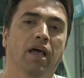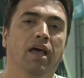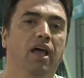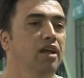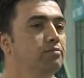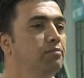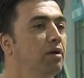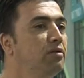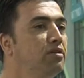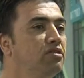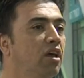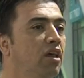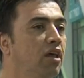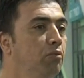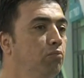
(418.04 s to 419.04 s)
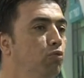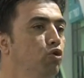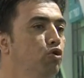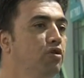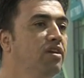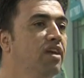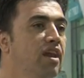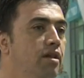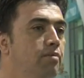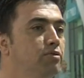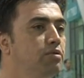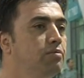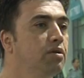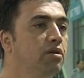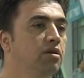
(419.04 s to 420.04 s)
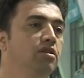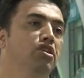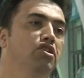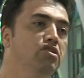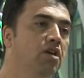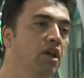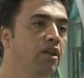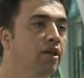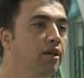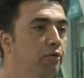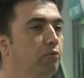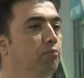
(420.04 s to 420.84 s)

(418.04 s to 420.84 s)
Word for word: Her zaman inşallah bugün yendiğim gibi inşallah